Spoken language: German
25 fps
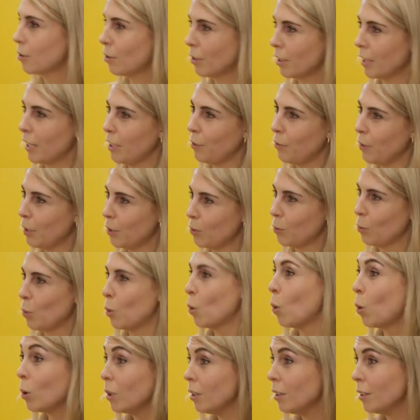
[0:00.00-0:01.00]
konkret, wie ich so
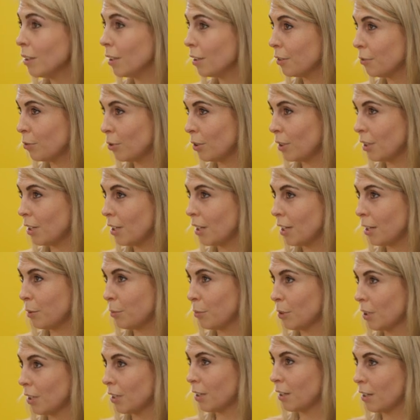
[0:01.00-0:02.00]
Kunden gefunden
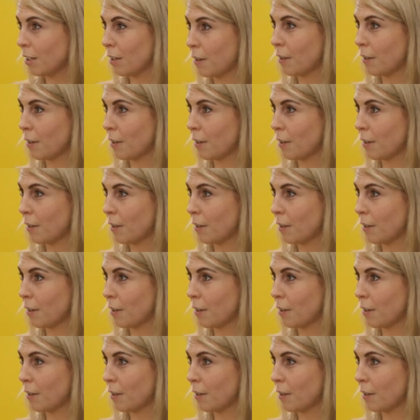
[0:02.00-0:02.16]
habe? Ja,